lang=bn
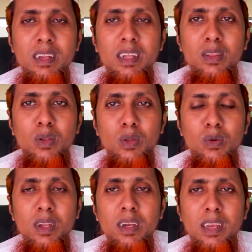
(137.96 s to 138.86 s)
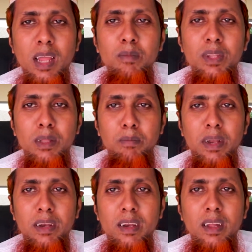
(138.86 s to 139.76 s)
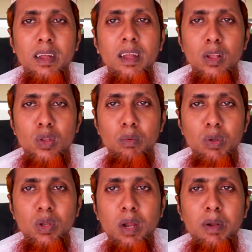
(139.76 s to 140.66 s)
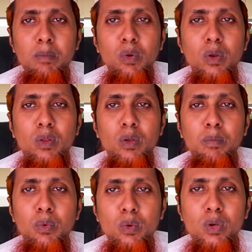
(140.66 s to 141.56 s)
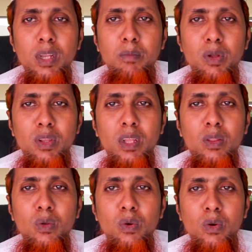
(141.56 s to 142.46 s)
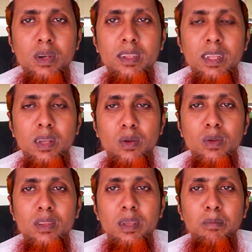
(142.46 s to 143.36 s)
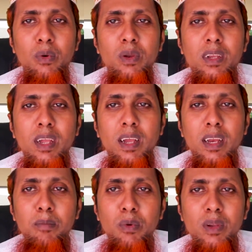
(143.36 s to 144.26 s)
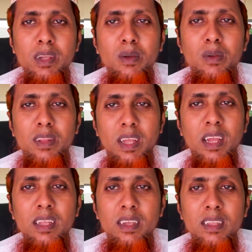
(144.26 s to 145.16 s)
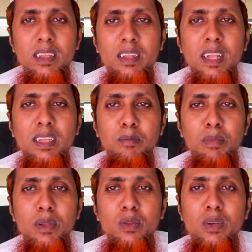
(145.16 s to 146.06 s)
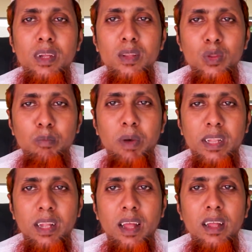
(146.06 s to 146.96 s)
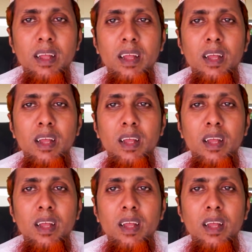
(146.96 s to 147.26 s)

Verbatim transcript: স্ত্রীকে ততটা টাইম দিতে পারেন না তো বন্ধুরা আমার মূলত পুরুষের বন্ধাত্ম রোগটা যাদের রয়েছে পরীক্ষাগারে পরীক্ষা করে দেখা যায় যে তাদের বীর্যটা কিন্তু পাতলা